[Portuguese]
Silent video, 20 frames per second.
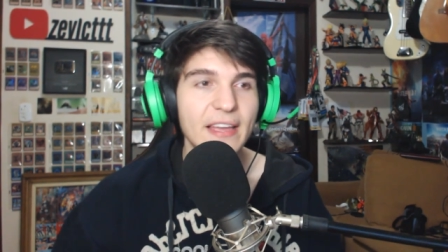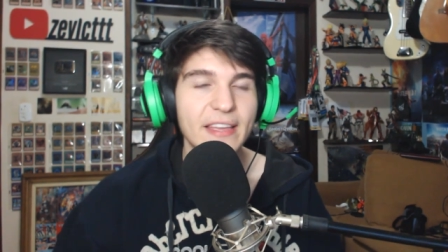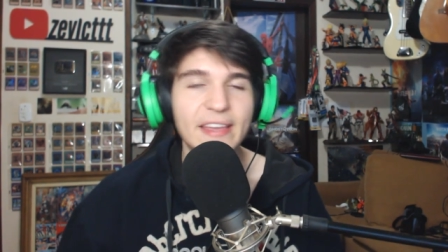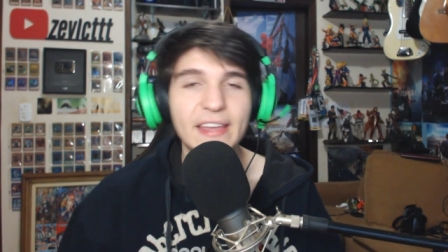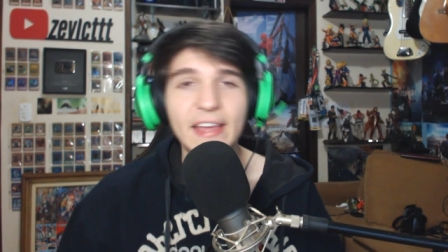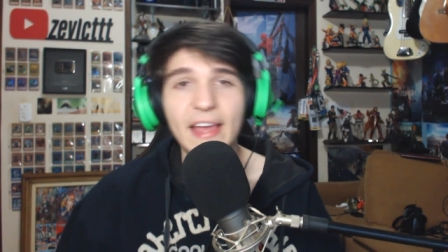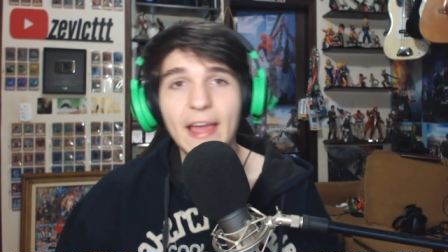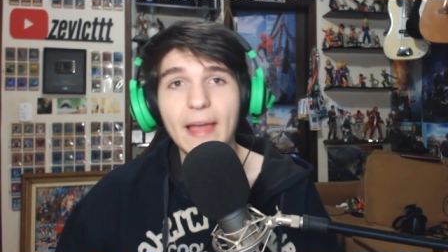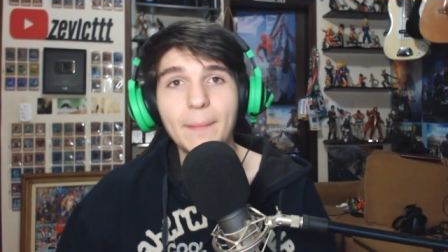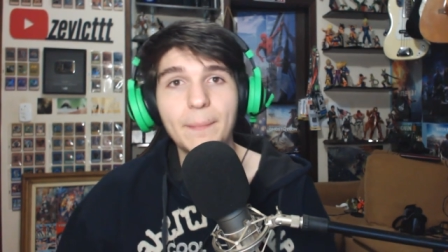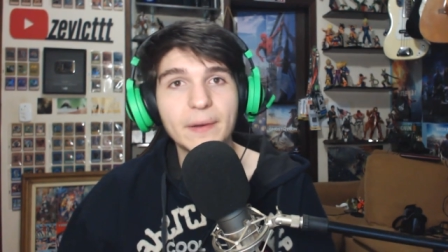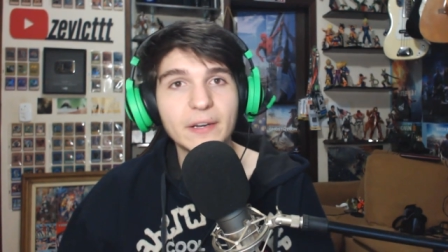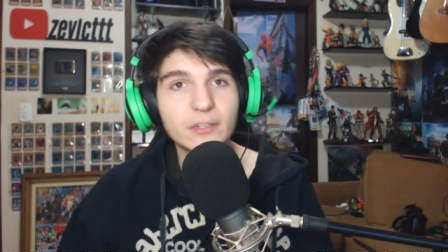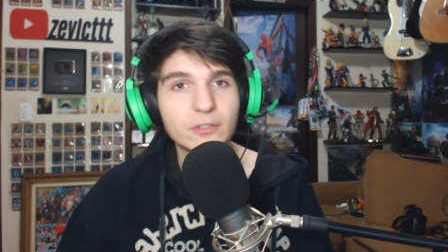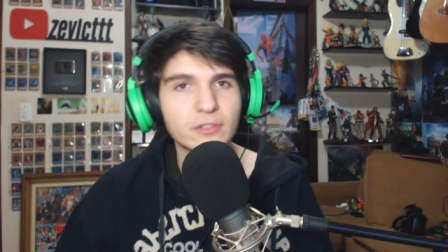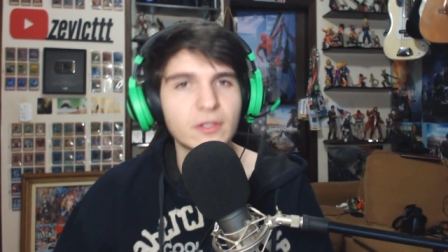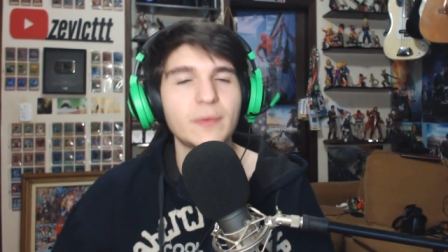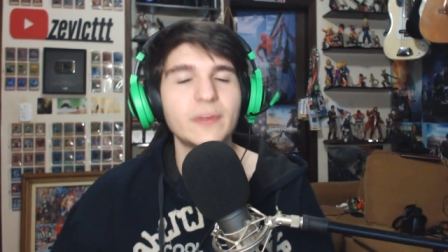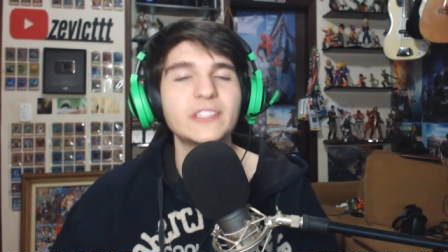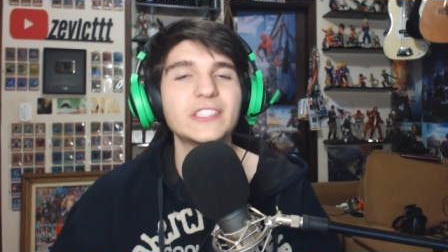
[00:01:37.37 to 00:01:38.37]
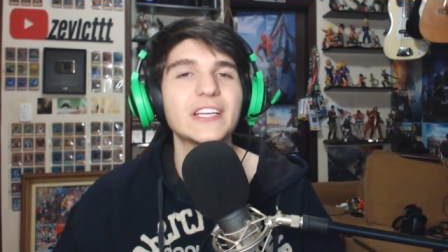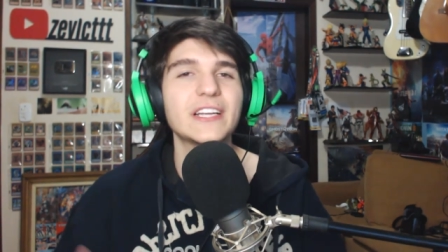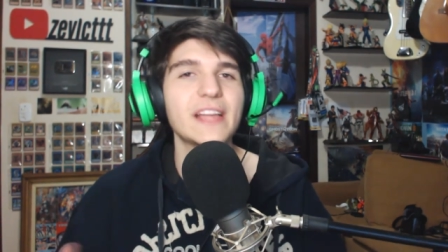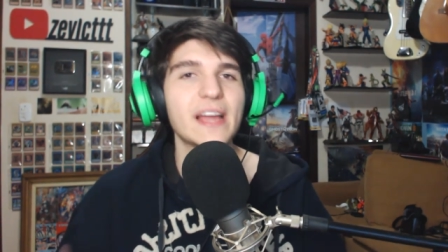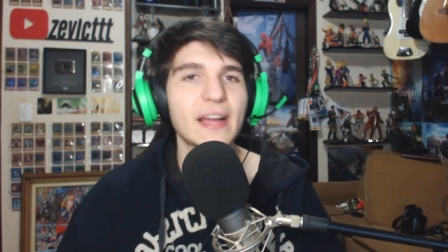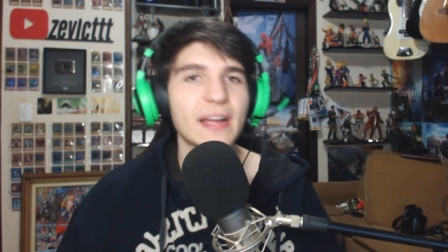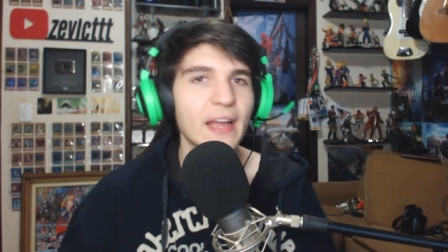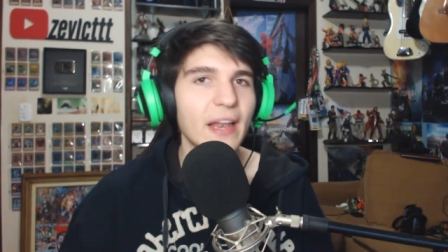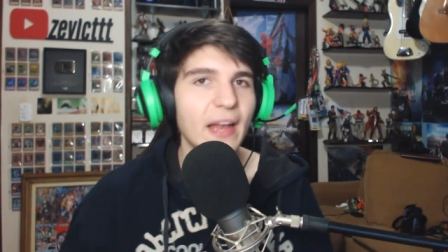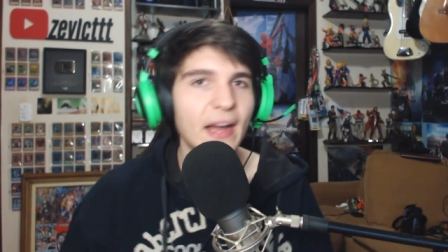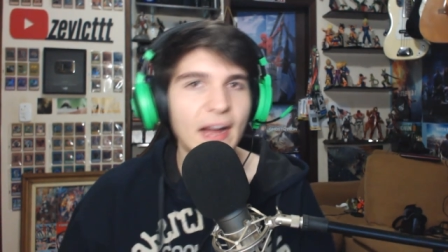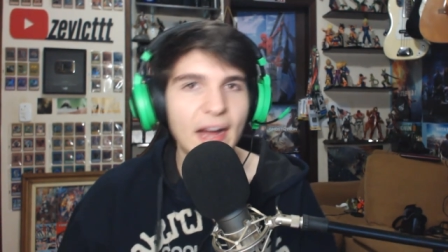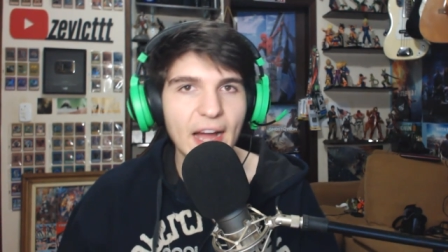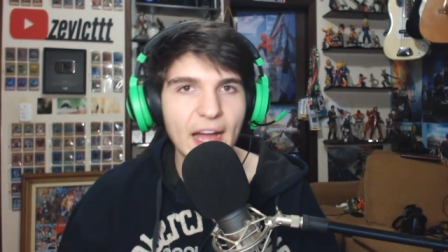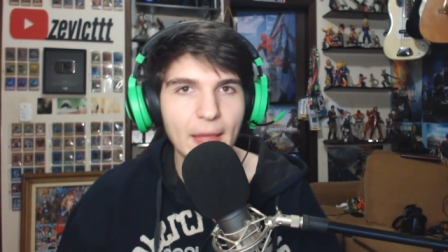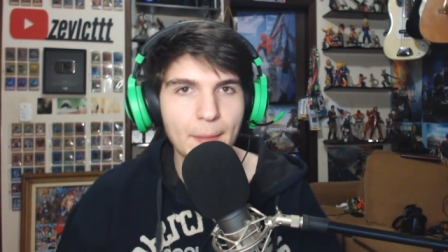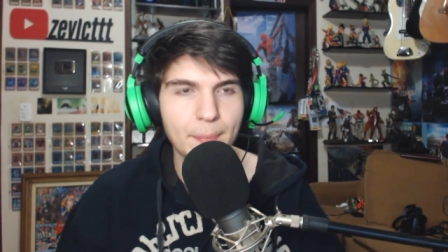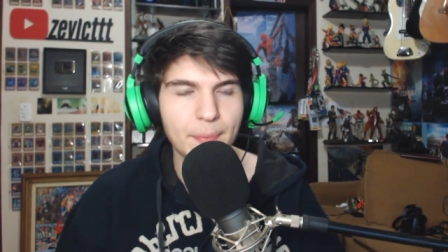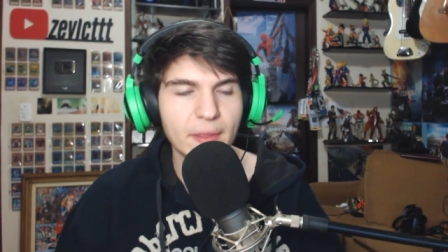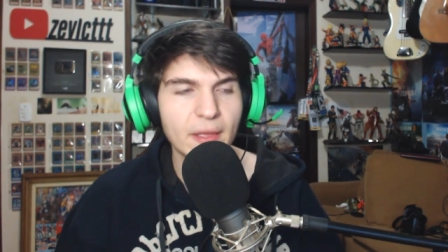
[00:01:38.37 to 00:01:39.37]
que é para justamente criar aquela
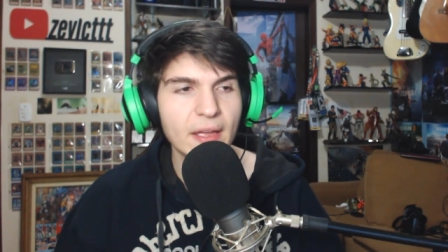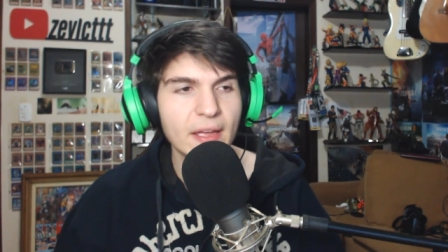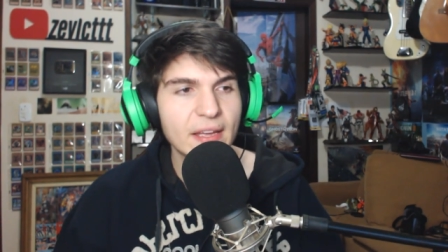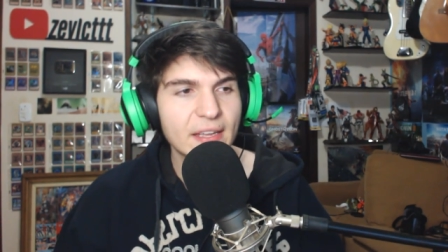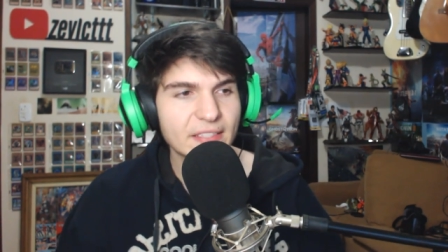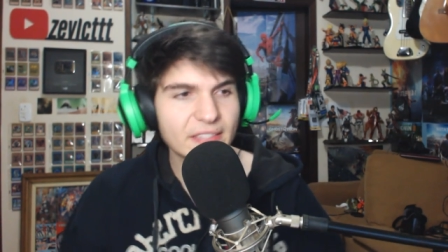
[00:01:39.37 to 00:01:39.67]
hype.